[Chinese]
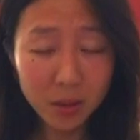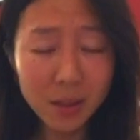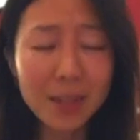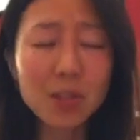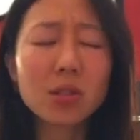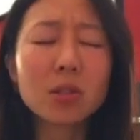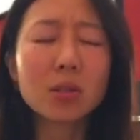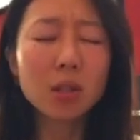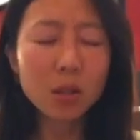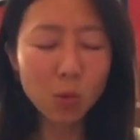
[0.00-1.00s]
但是
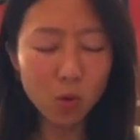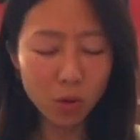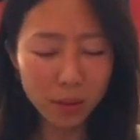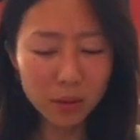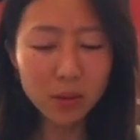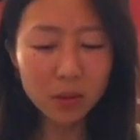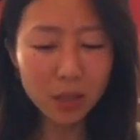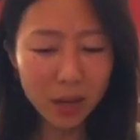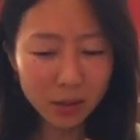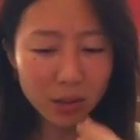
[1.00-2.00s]
我们
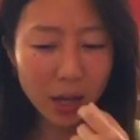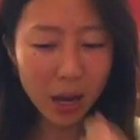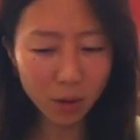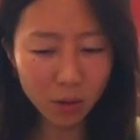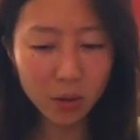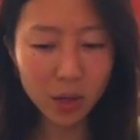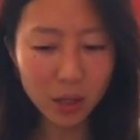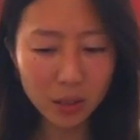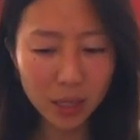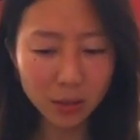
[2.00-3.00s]
常常
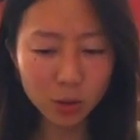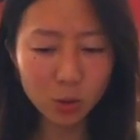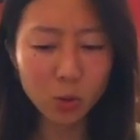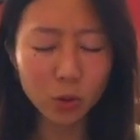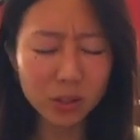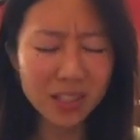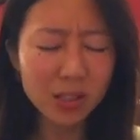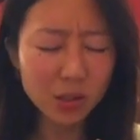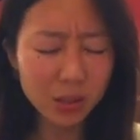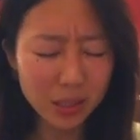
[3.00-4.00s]
会假设说，我是一
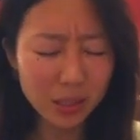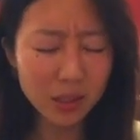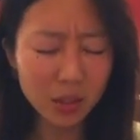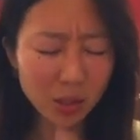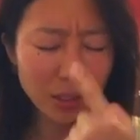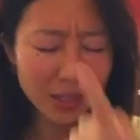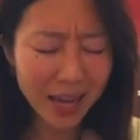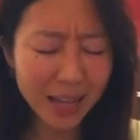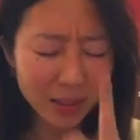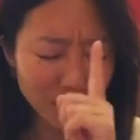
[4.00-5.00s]
只鸡，你是一个
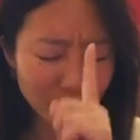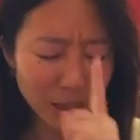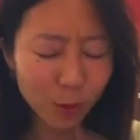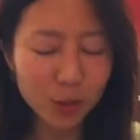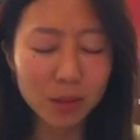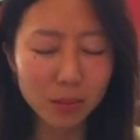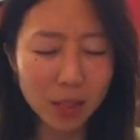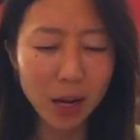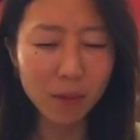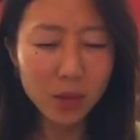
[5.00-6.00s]
鸭子，人类会怎么
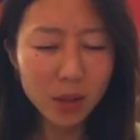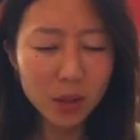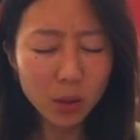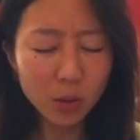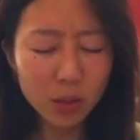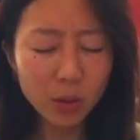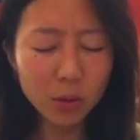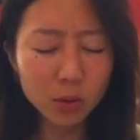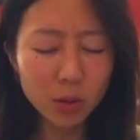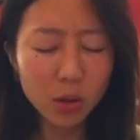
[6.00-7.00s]
样？会认
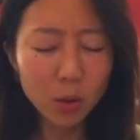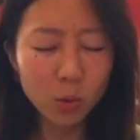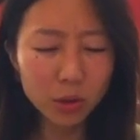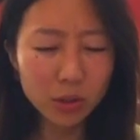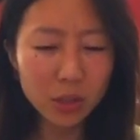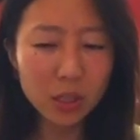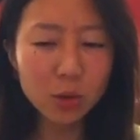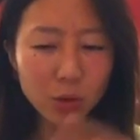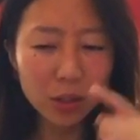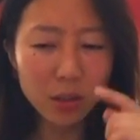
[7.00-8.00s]
为说我是鸡，
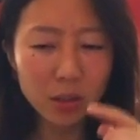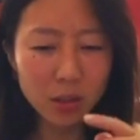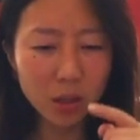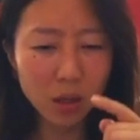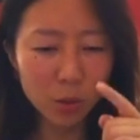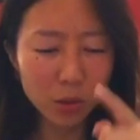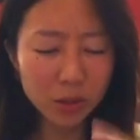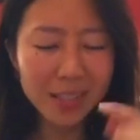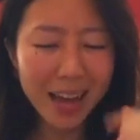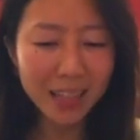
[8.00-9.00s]
所以呃我
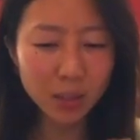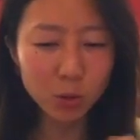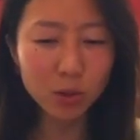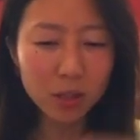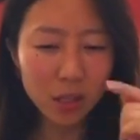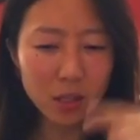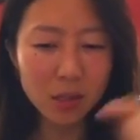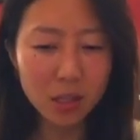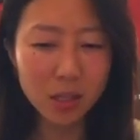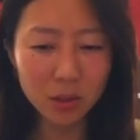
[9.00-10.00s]
是鸭子，所以你一
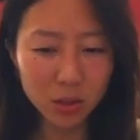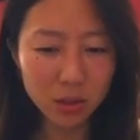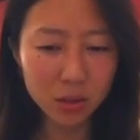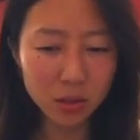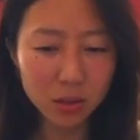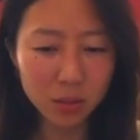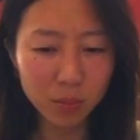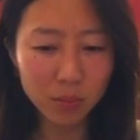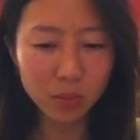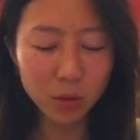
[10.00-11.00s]
定也吃
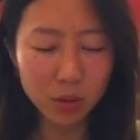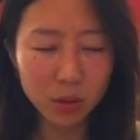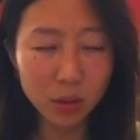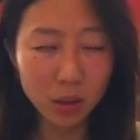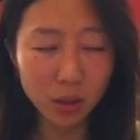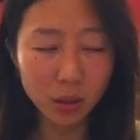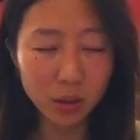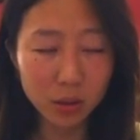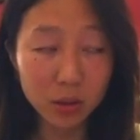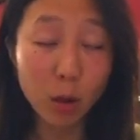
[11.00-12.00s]

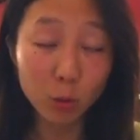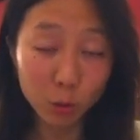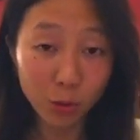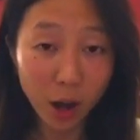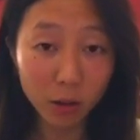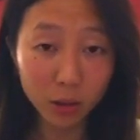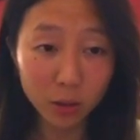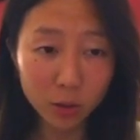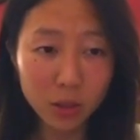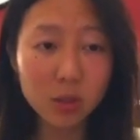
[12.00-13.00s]
呃小鱼好了，
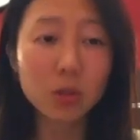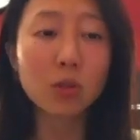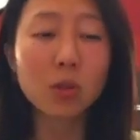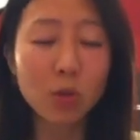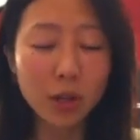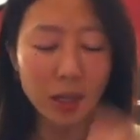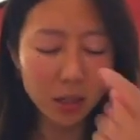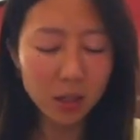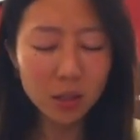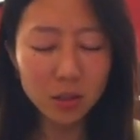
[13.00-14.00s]
就一直丢
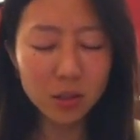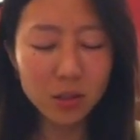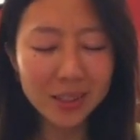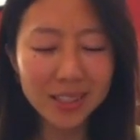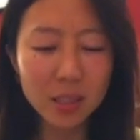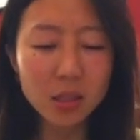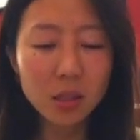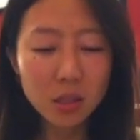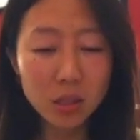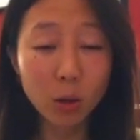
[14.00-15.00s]
给这只鸡
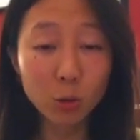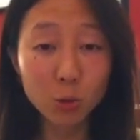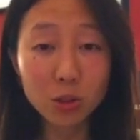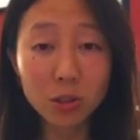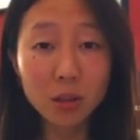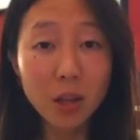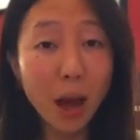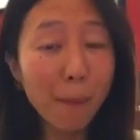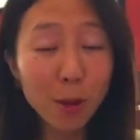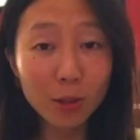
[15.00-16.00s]
小鱼吃。
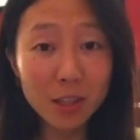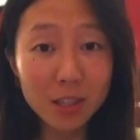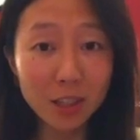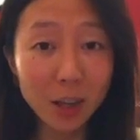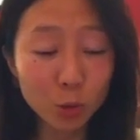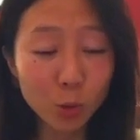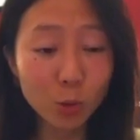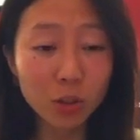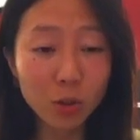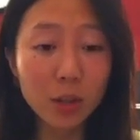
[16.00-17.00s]
他没有理解到，说
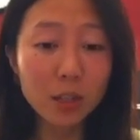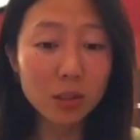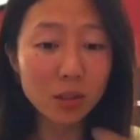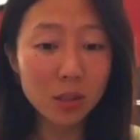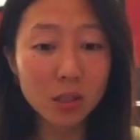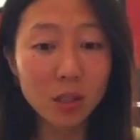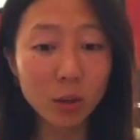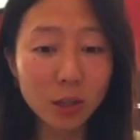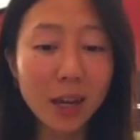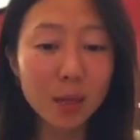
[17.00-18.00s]
我丢给这只鸡
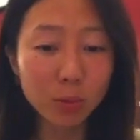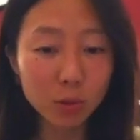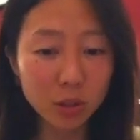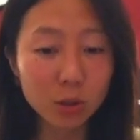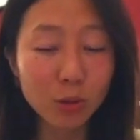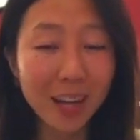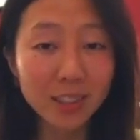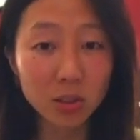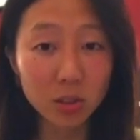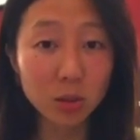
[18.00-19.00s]
小鱼，它也不吃鱼，它
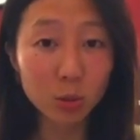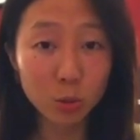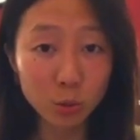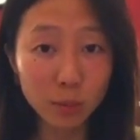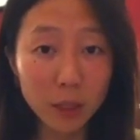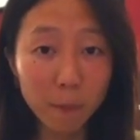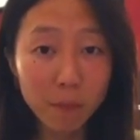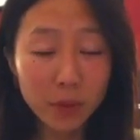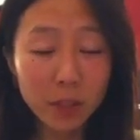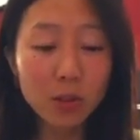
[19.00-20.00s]
只吃素米。
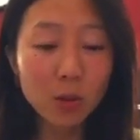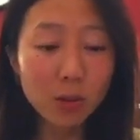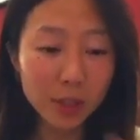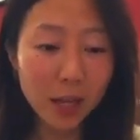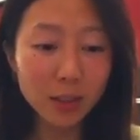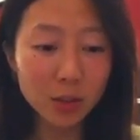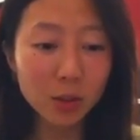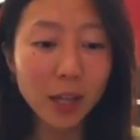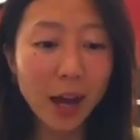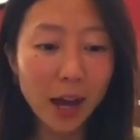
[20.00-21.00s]
你丢给它之
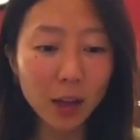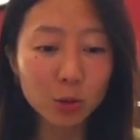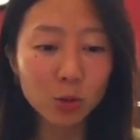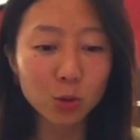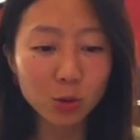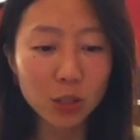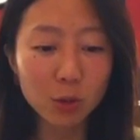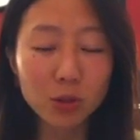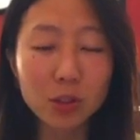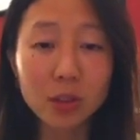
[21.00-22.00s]
后，它还要去处理
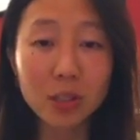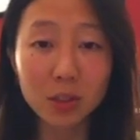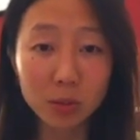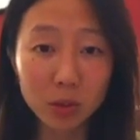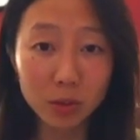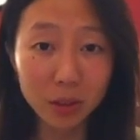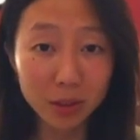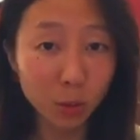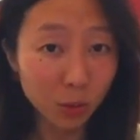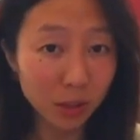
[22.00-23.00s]
鱼尸体什么什么的，
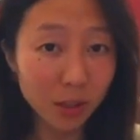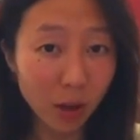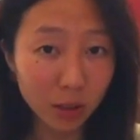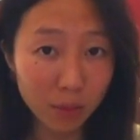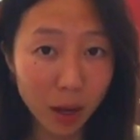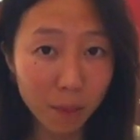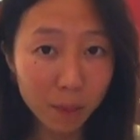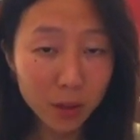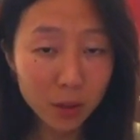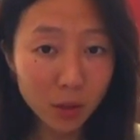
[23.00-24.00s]
懂我的道理吗？
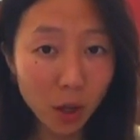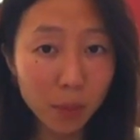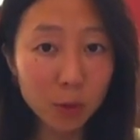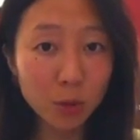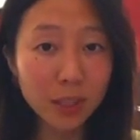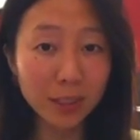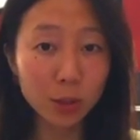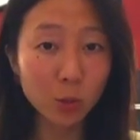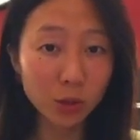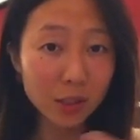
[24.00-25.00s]
就好比说，假
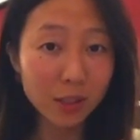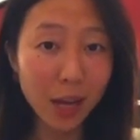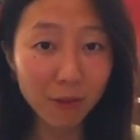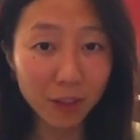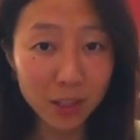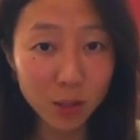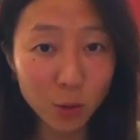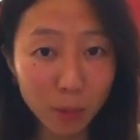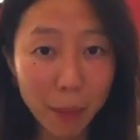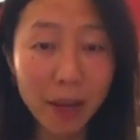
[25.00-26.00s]
设我是一台飞机，
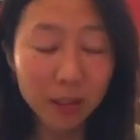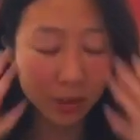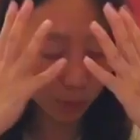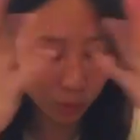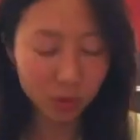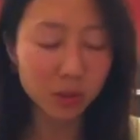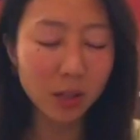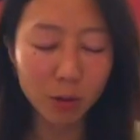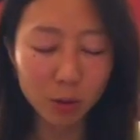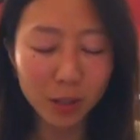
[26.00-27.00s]
我妈妈可能不知
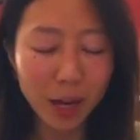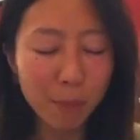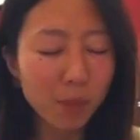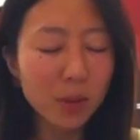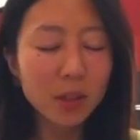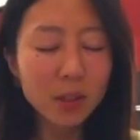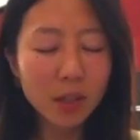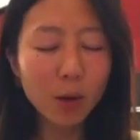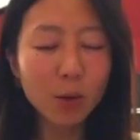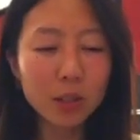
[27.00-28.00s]
道，因为她。
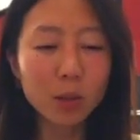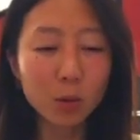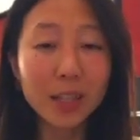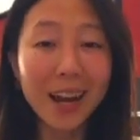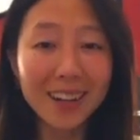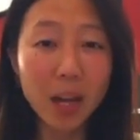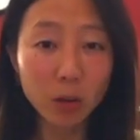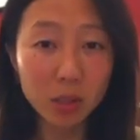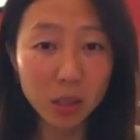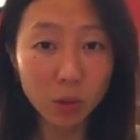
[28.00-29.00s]
他会认为他
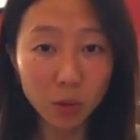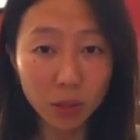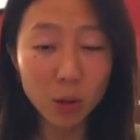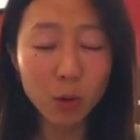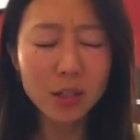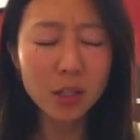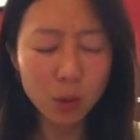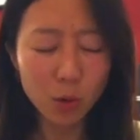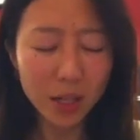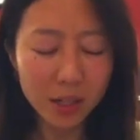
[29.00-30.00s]
了解我，你会
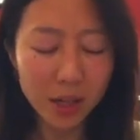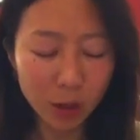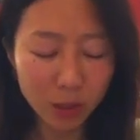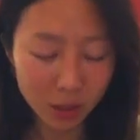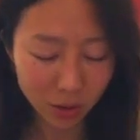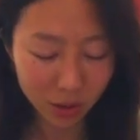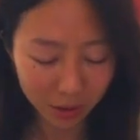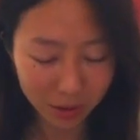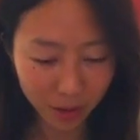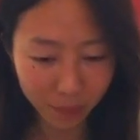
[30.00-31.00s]
认为你了解这个
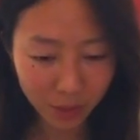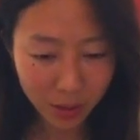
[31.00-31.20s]
人。